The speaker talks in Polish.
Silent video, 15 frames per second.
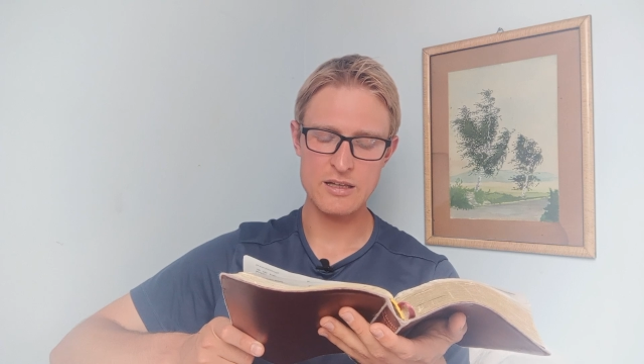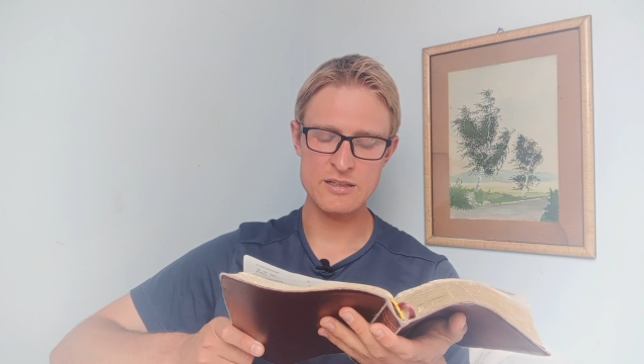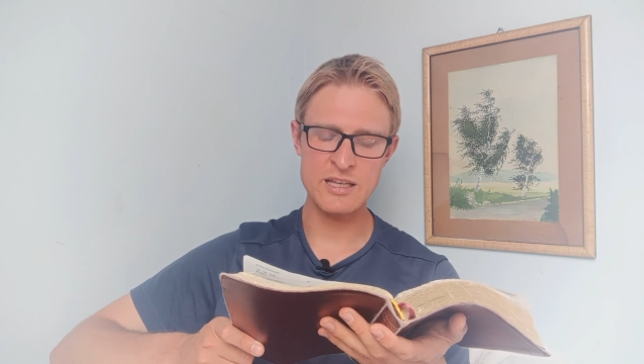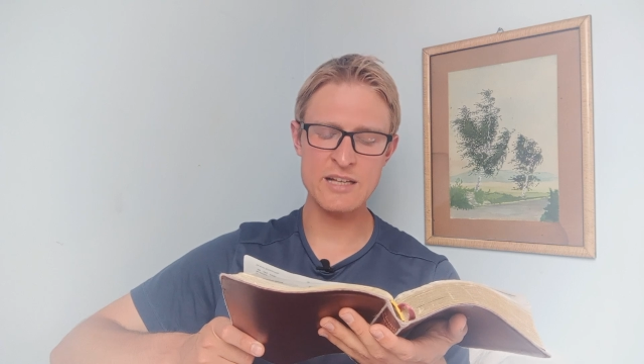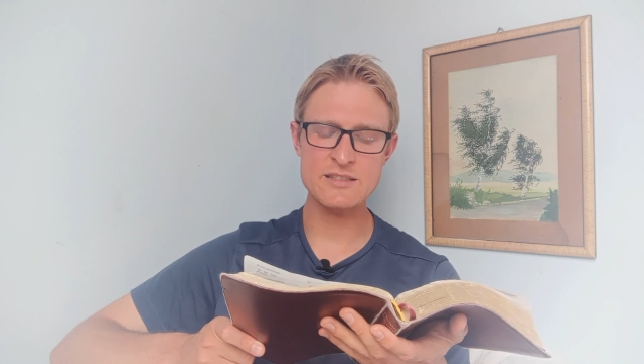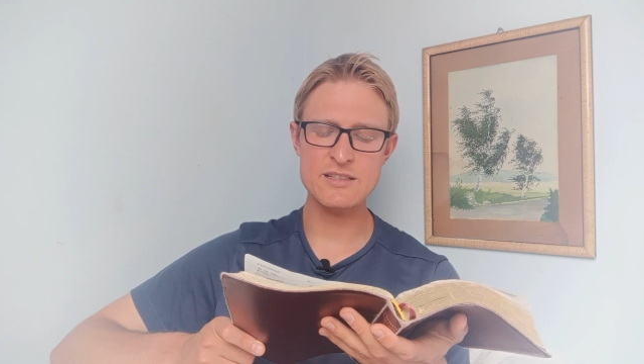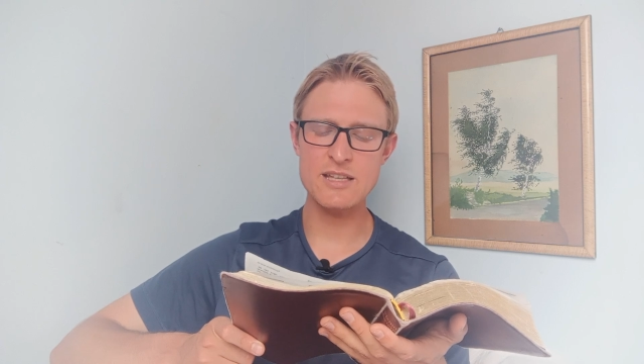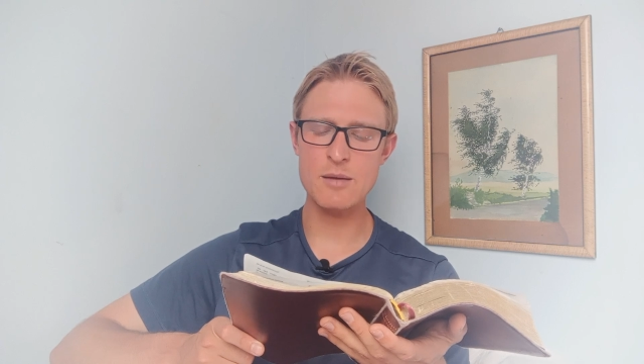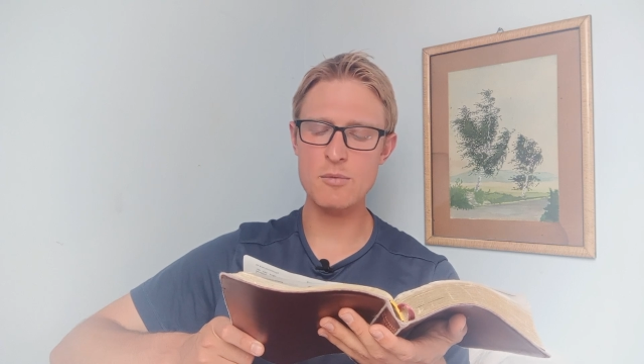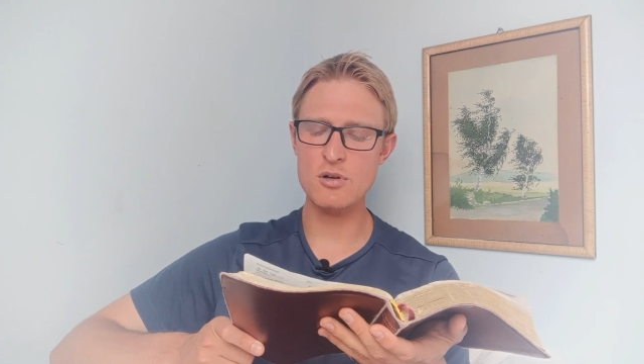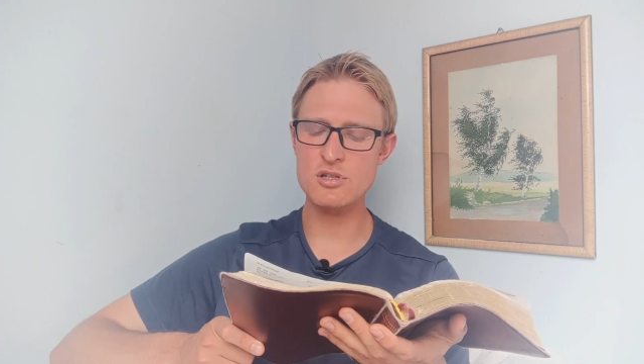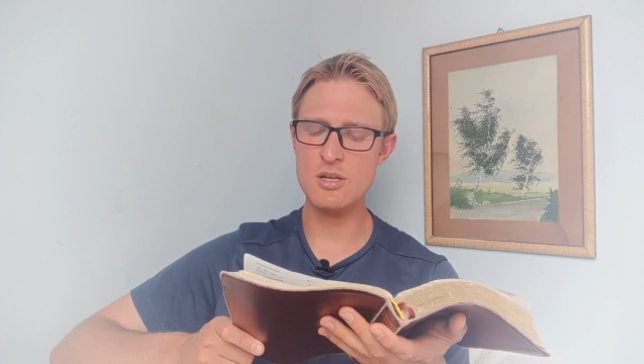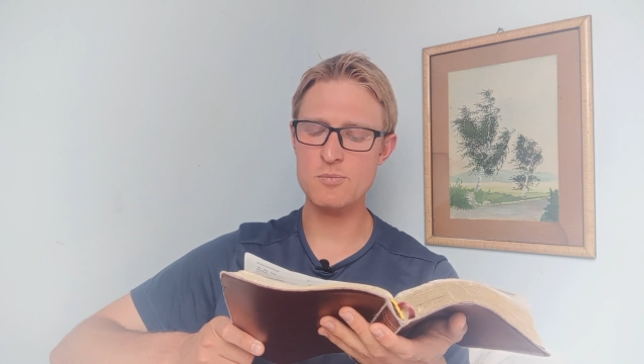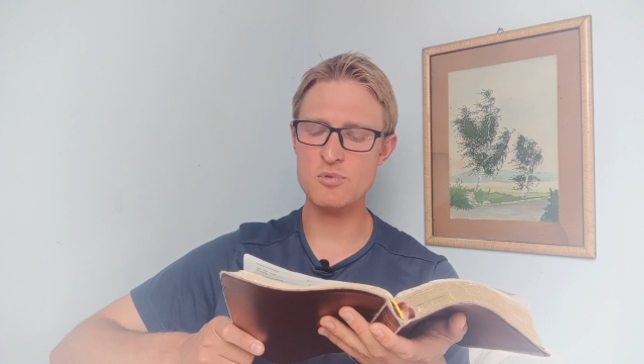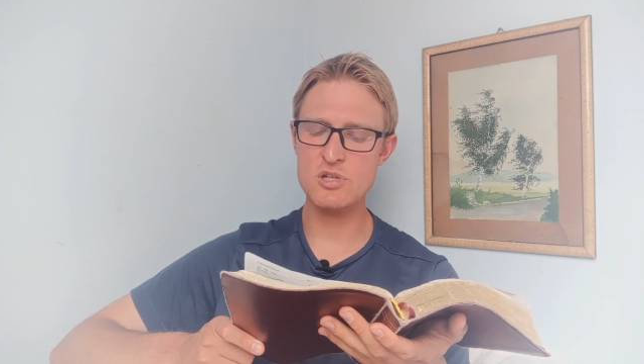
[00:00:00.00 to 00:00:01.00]
Nikt nie
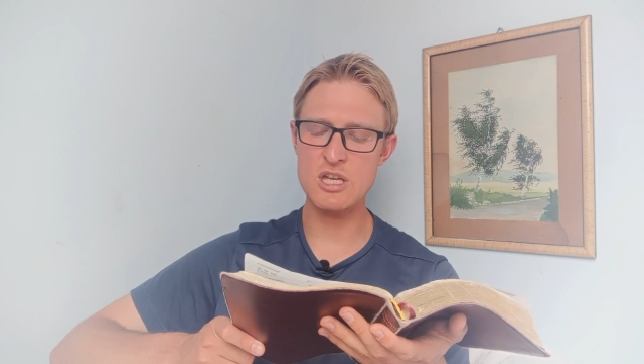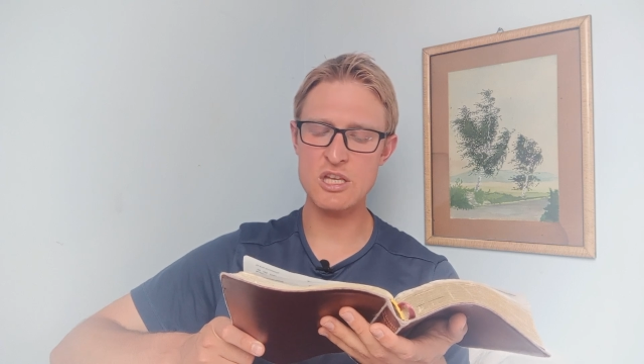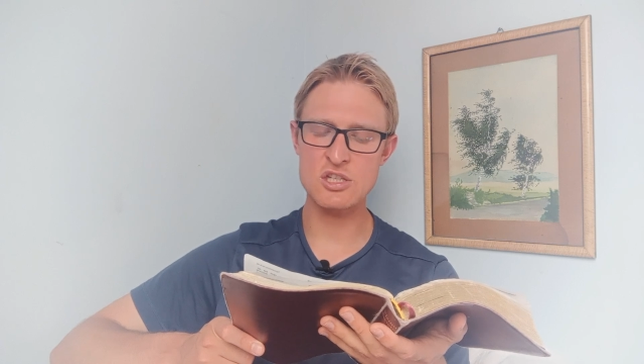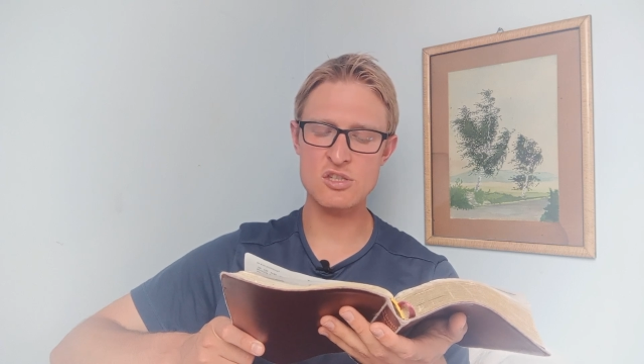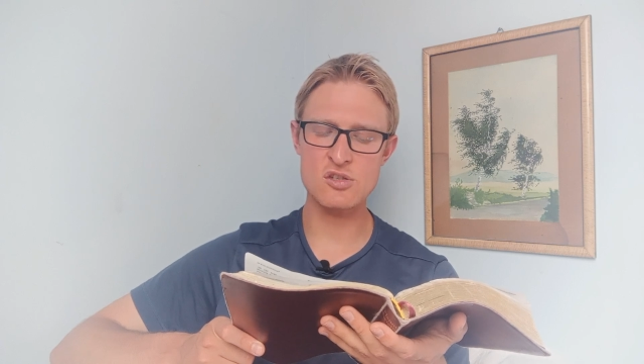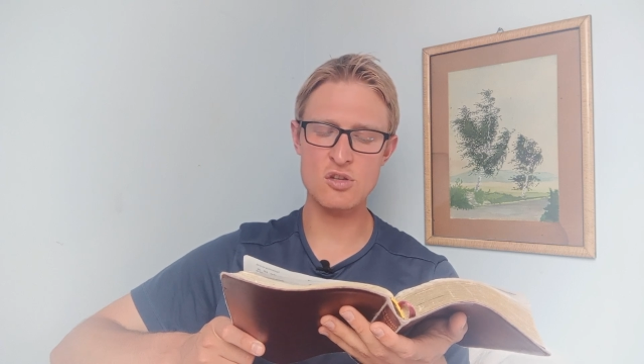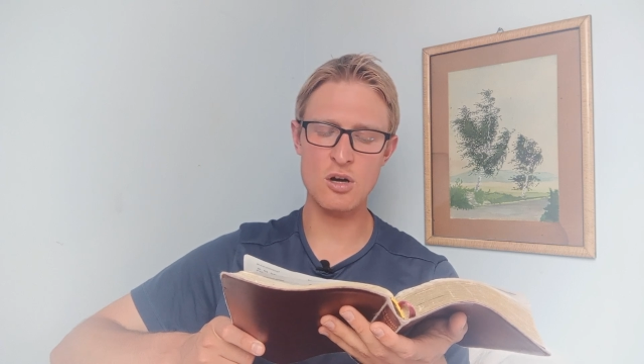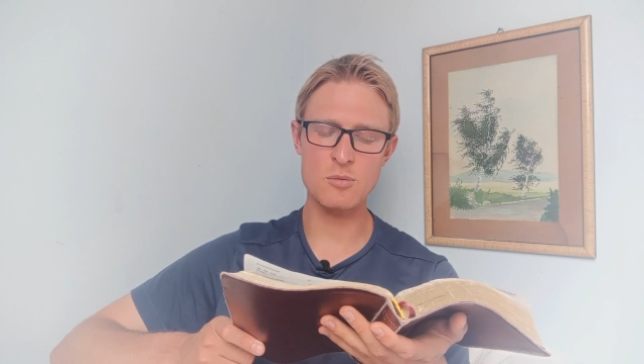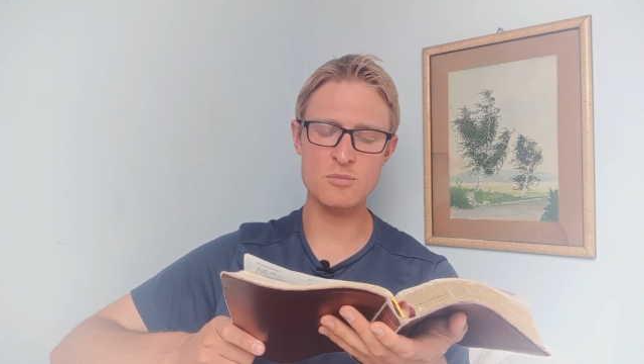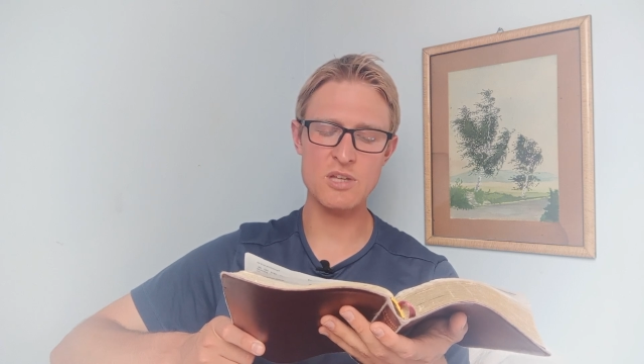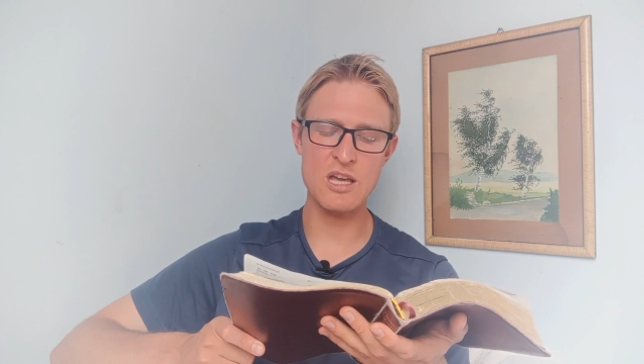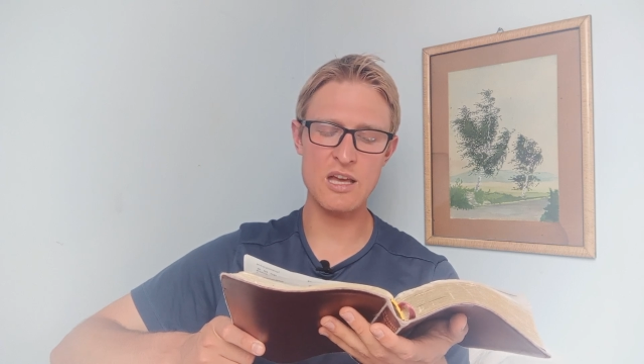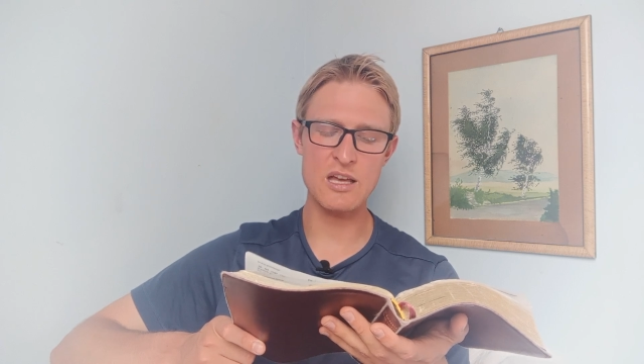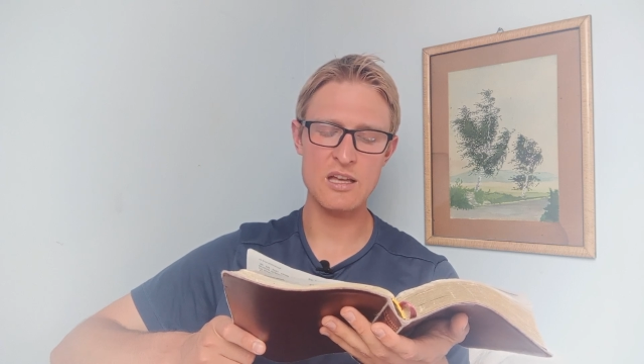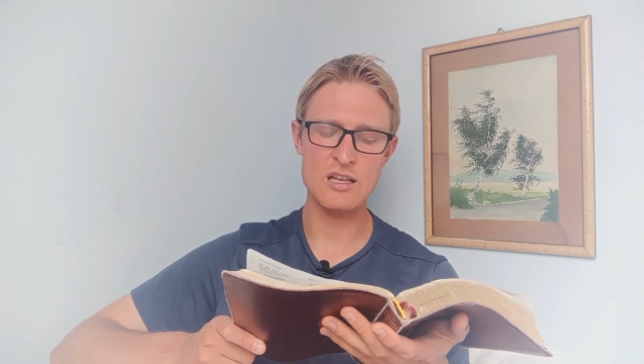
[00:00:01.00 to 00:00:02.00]
może przyjść do
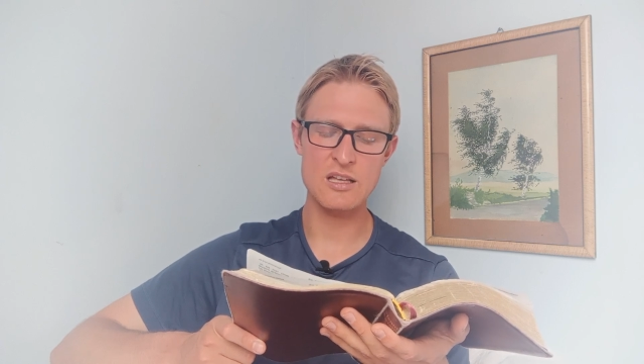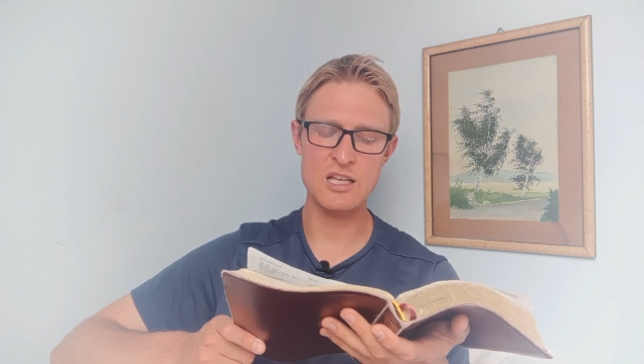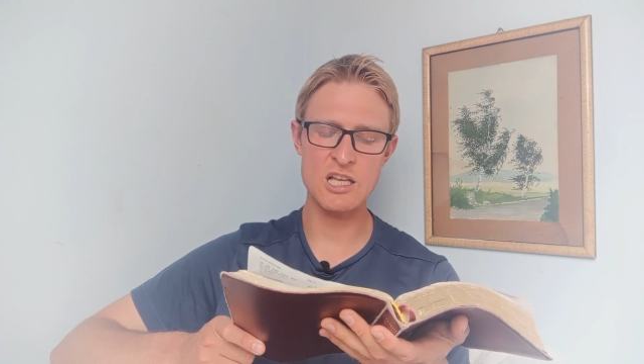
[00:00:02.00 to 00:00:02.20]
mnie,